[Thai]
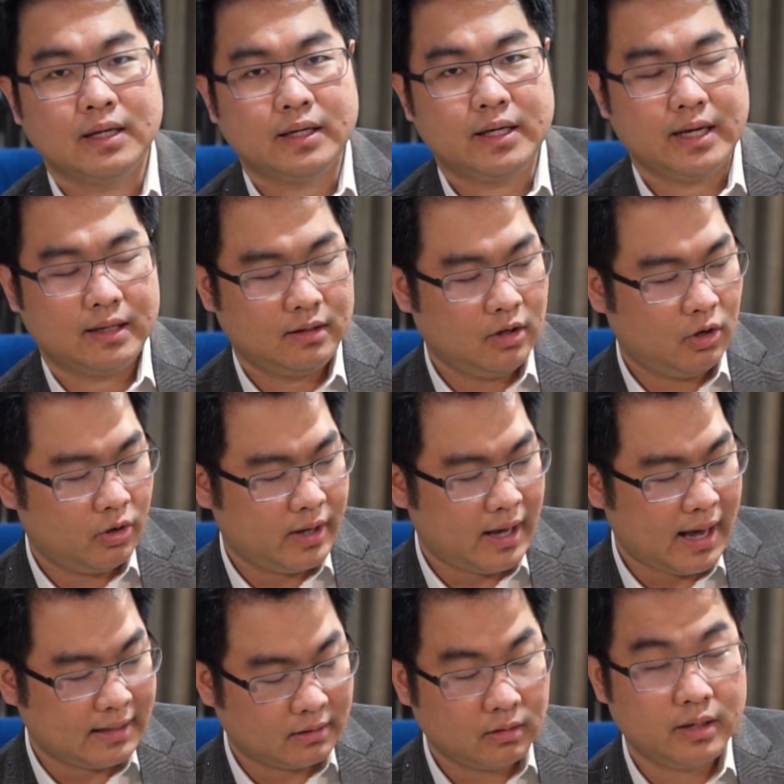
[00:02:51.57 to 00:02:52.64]
เขียนโดย
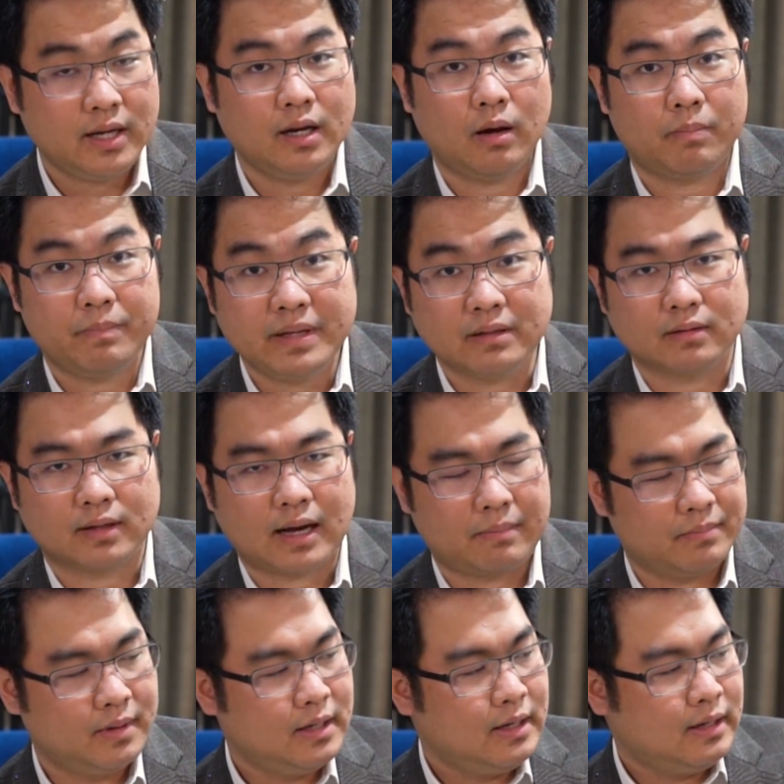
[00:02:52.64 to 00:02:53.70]
แอนโทนี็อบบินส์ครับ
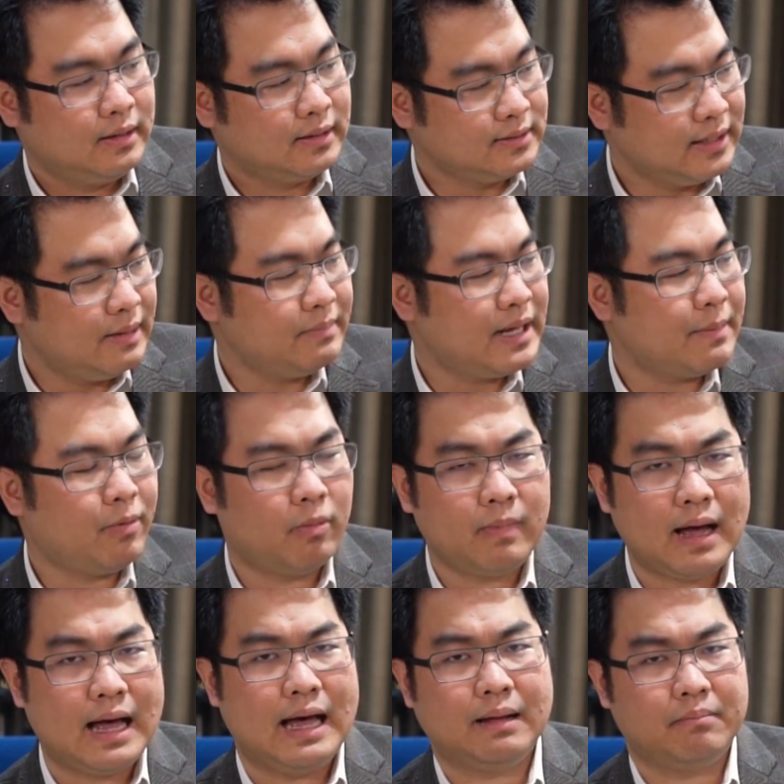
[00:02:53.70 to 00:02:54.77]
หนังสือเล่มนี้ผม
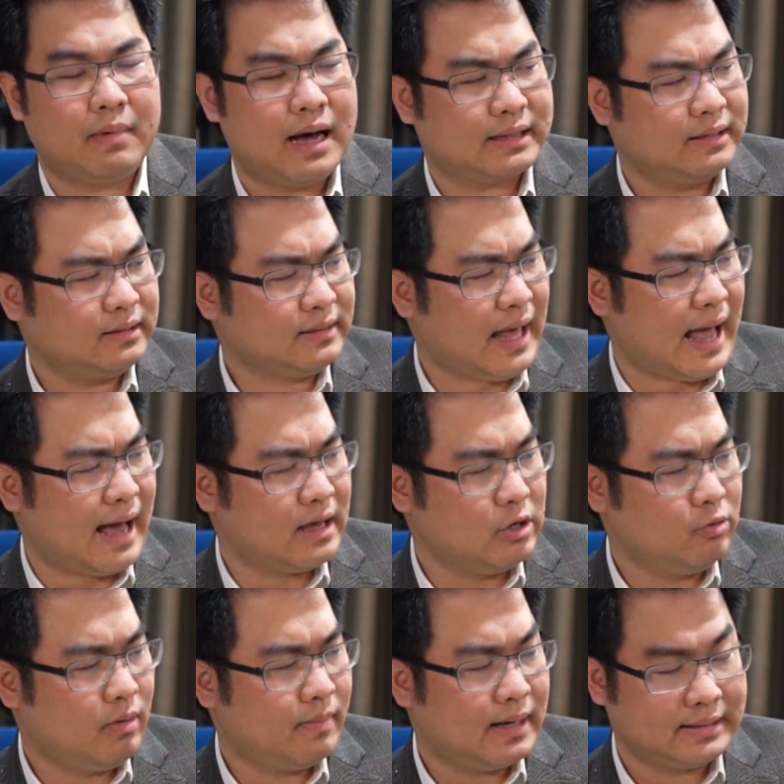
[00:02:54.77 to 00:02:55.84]
อ่านมาตั้งแต่อายุ
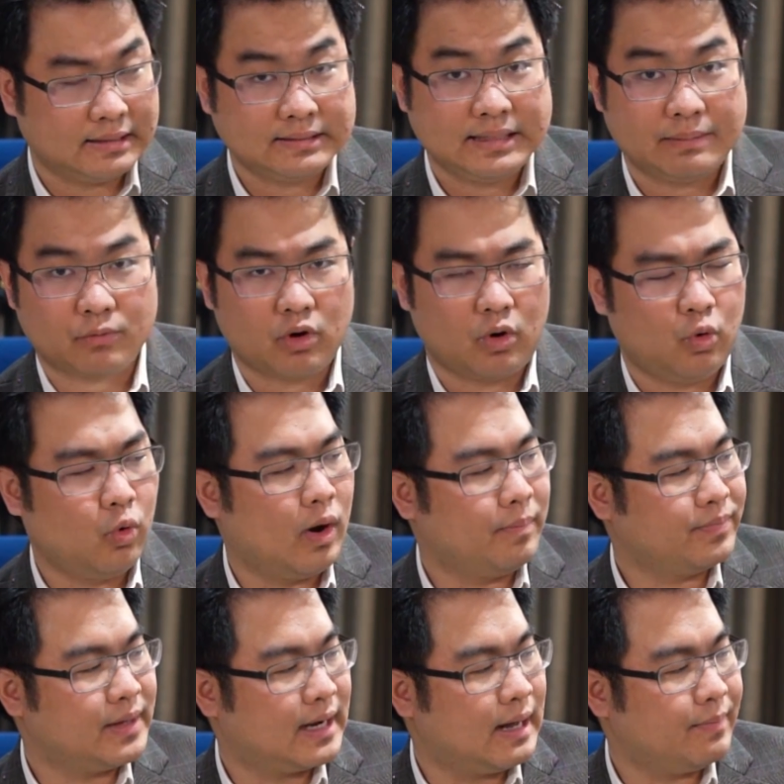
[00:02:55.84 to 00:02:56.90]
ประมาณสักสิบกว่าขวบ
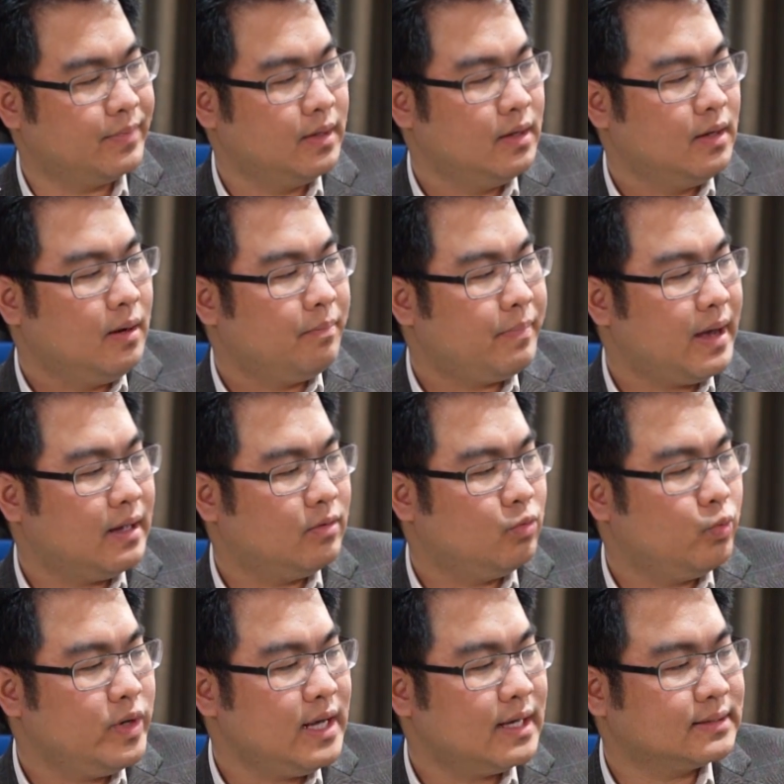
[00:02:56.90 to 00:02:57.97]
นะครับเป็น
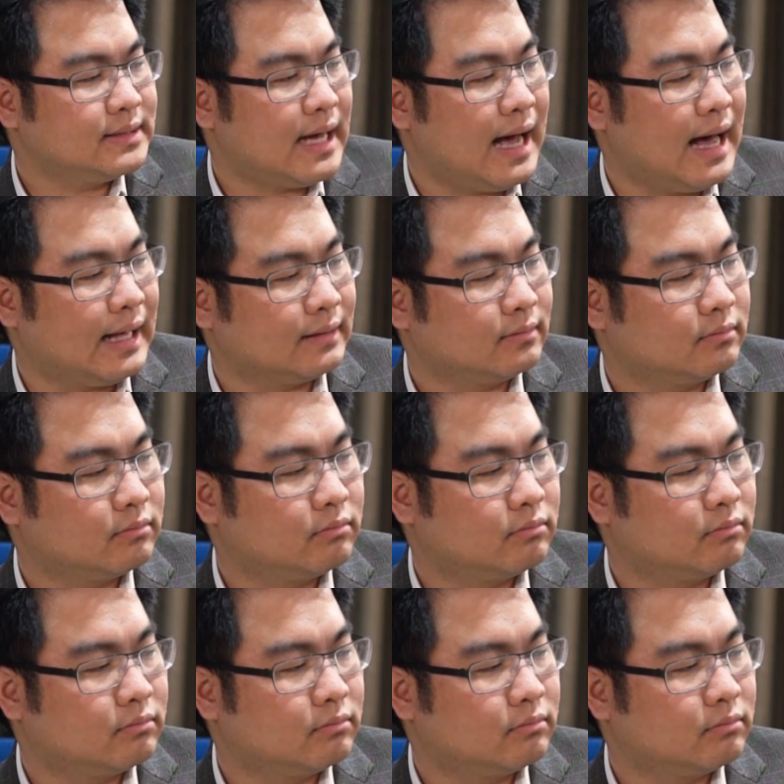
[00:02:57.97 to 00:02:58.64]
วิทยาศาสตร์